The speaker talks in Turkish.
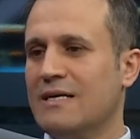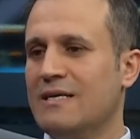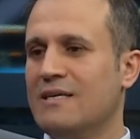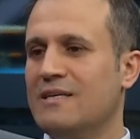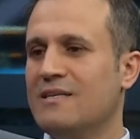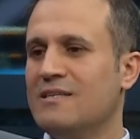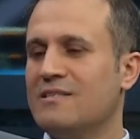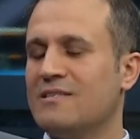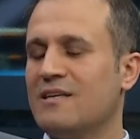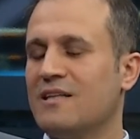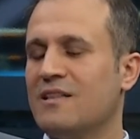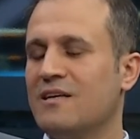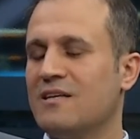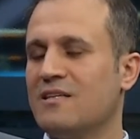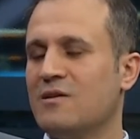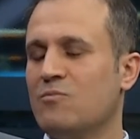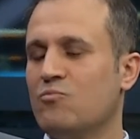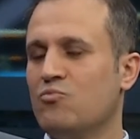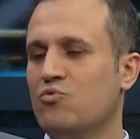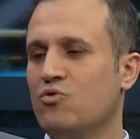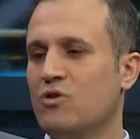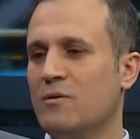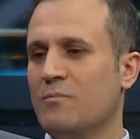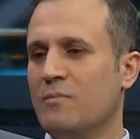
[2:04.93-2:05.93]
İnsanlar
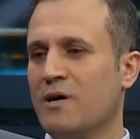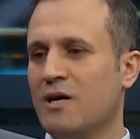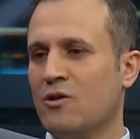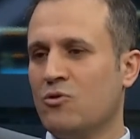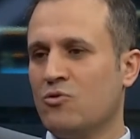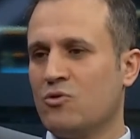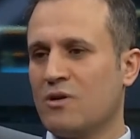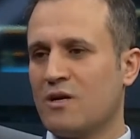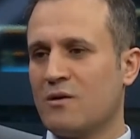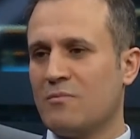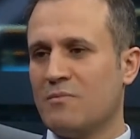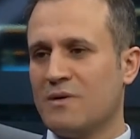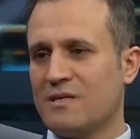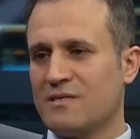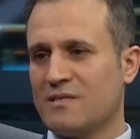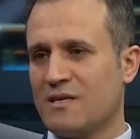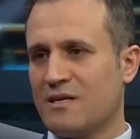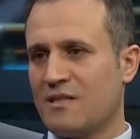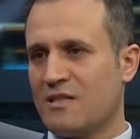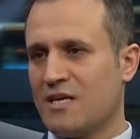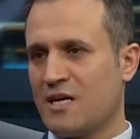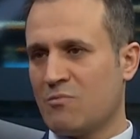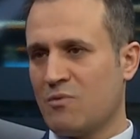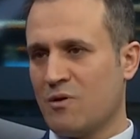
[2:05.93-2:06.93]
da buna bağlı olarak maske
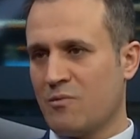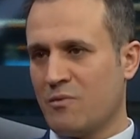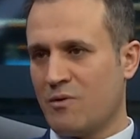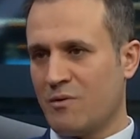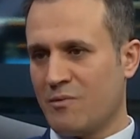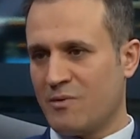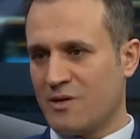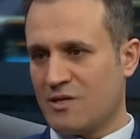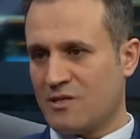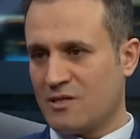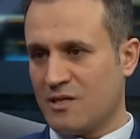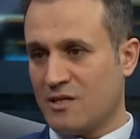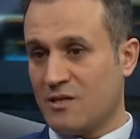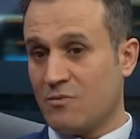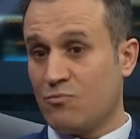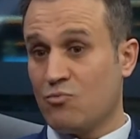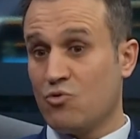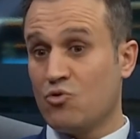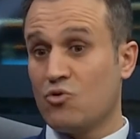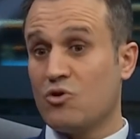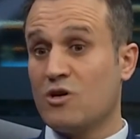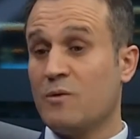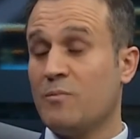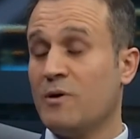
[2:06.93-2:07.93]
takmamaya başladı.
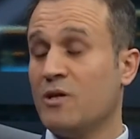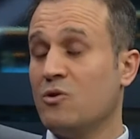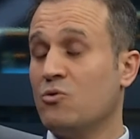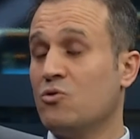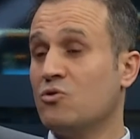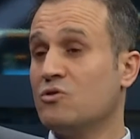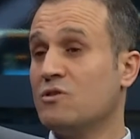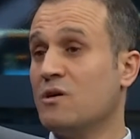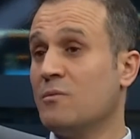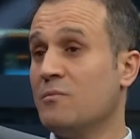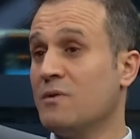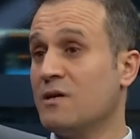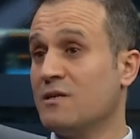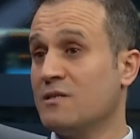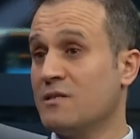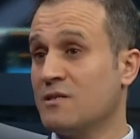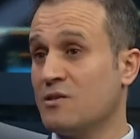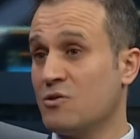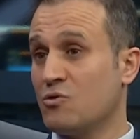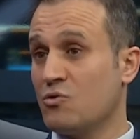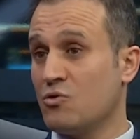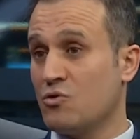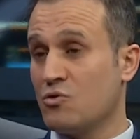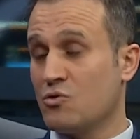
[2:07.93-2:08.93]
Bunu kapalı ortamlarda da
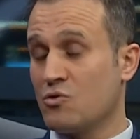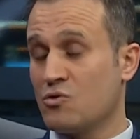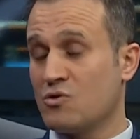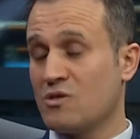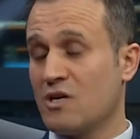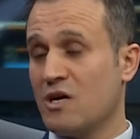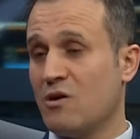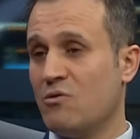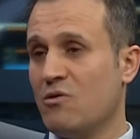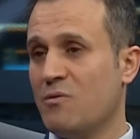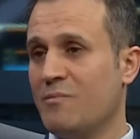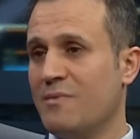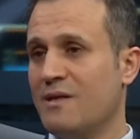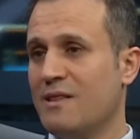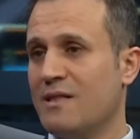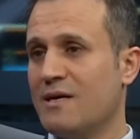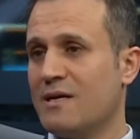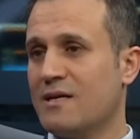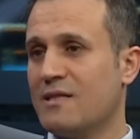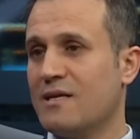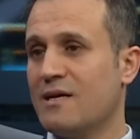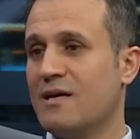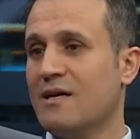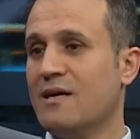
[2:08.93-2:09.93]
görüyoruz.
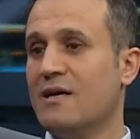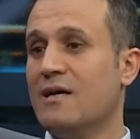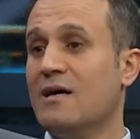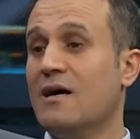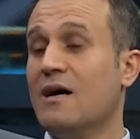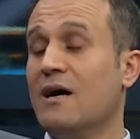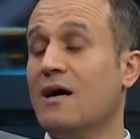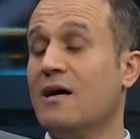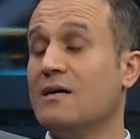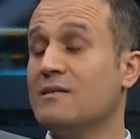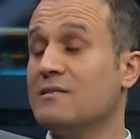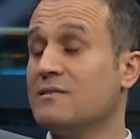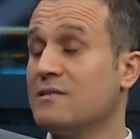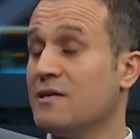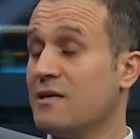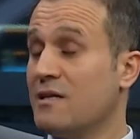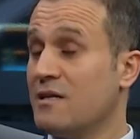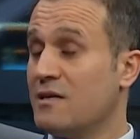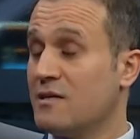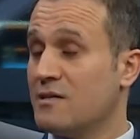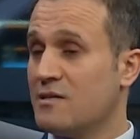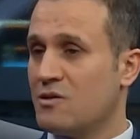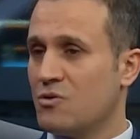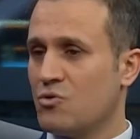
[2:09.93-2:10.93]
AVM'lerde,
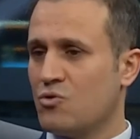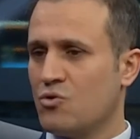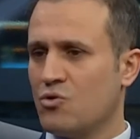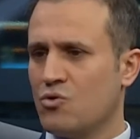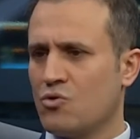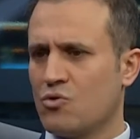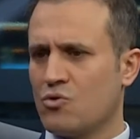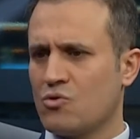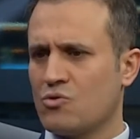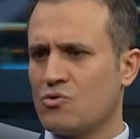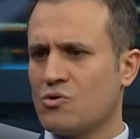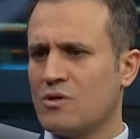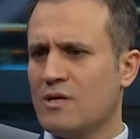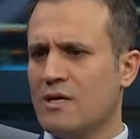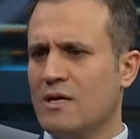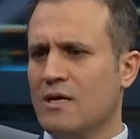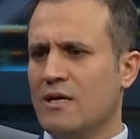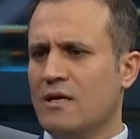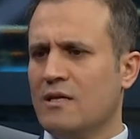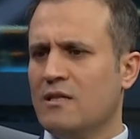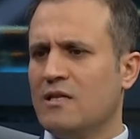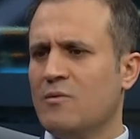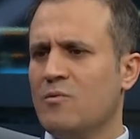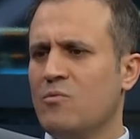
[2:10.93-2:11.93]
hastanelerde de görüyoruz.
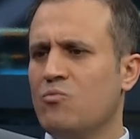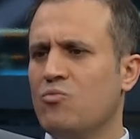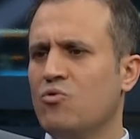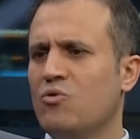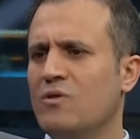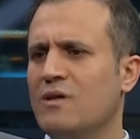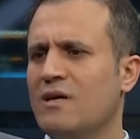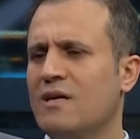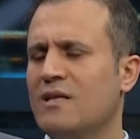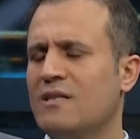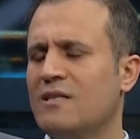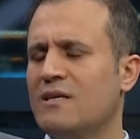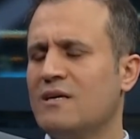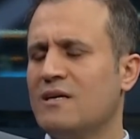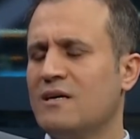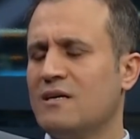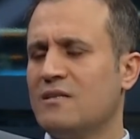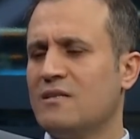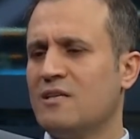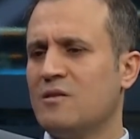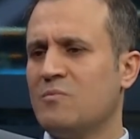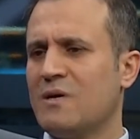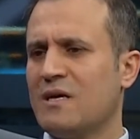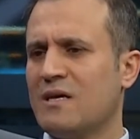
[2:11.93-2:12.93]
Tabi bunlara dikkat
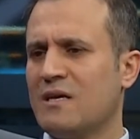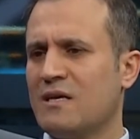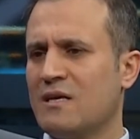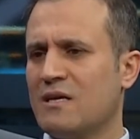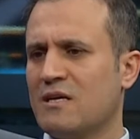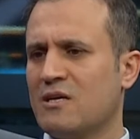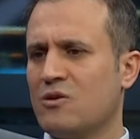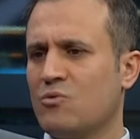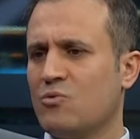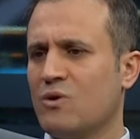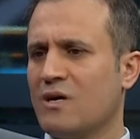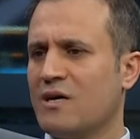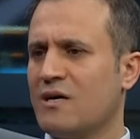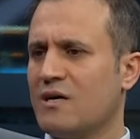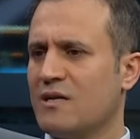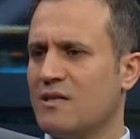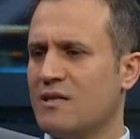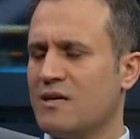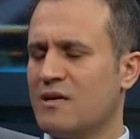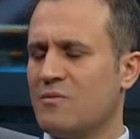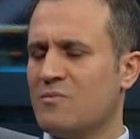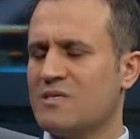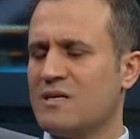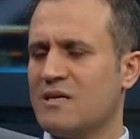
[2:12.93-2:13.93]
etmek gerekir.
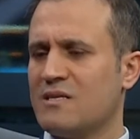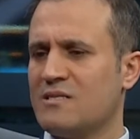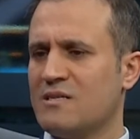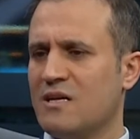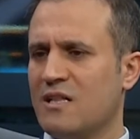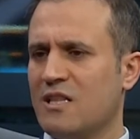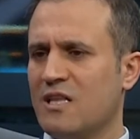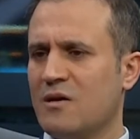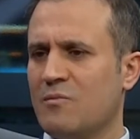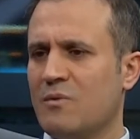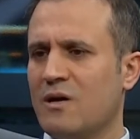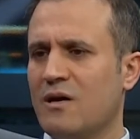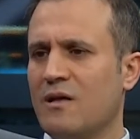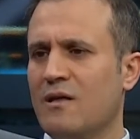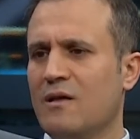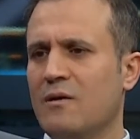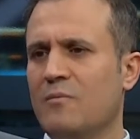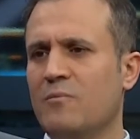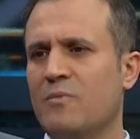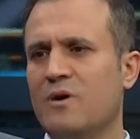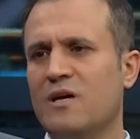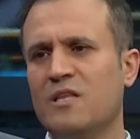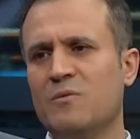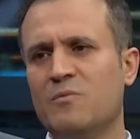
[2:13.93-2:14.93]
Vakalarımız azaldı ama
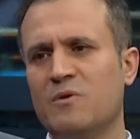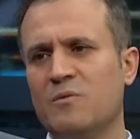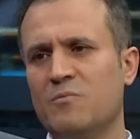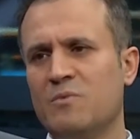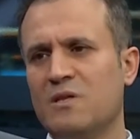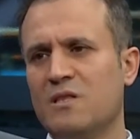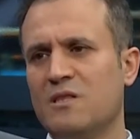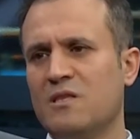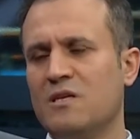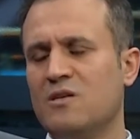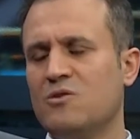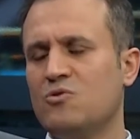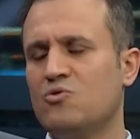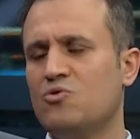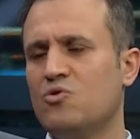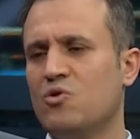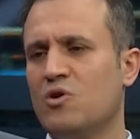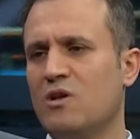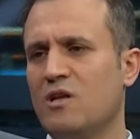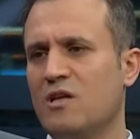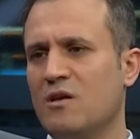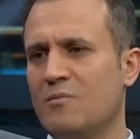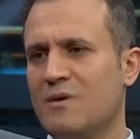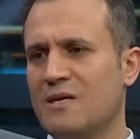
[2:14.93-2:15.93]
pandeminin bittiğini
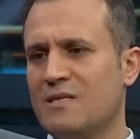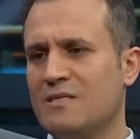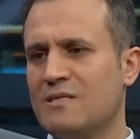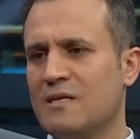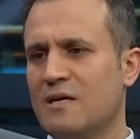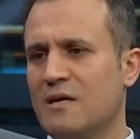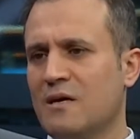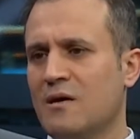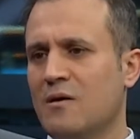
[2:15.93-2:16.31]
söyleyemeyiz.